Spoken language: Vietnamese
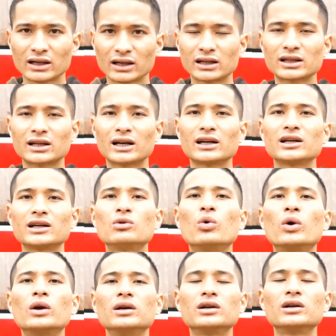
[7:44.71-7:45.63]
cái cái
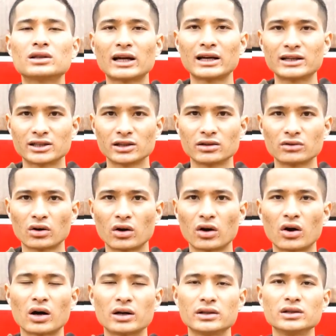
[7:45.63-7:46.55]
nguồn lực tài chính của
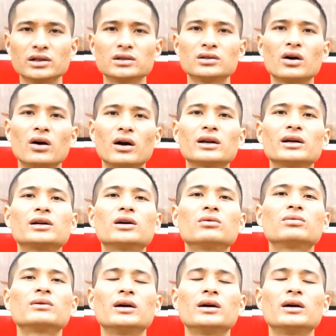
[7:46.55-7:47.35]
họ nhưng họ lại không